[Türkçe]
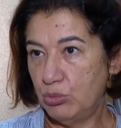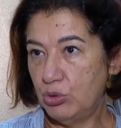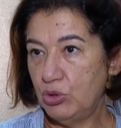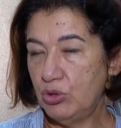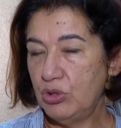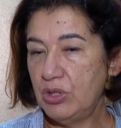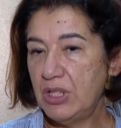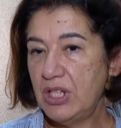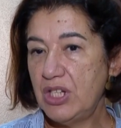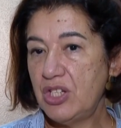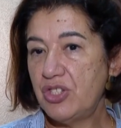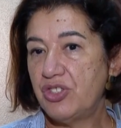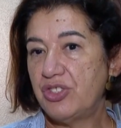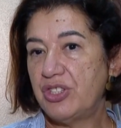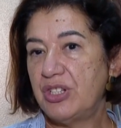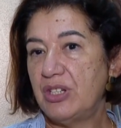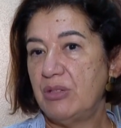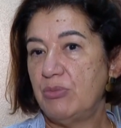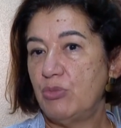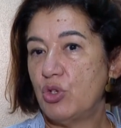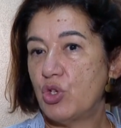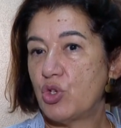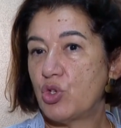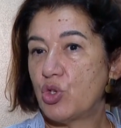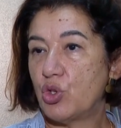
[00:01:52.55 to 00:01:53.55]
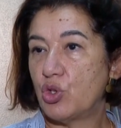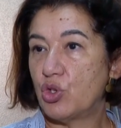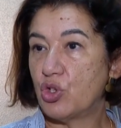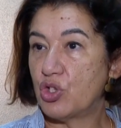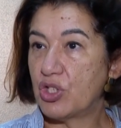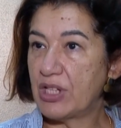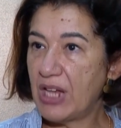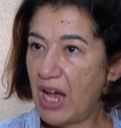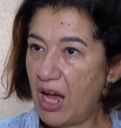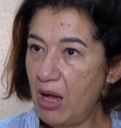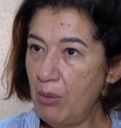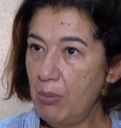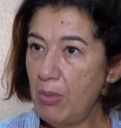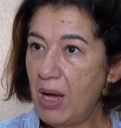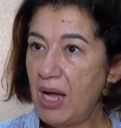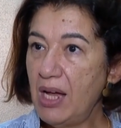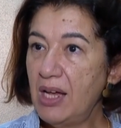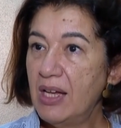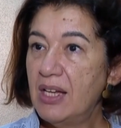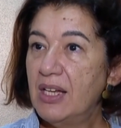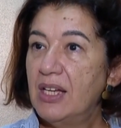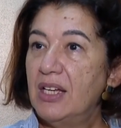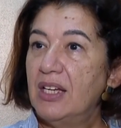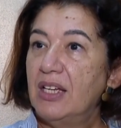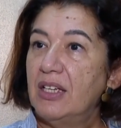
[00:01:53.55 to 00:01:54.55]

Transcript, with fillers: bunu değiştiremiyorsunuz ama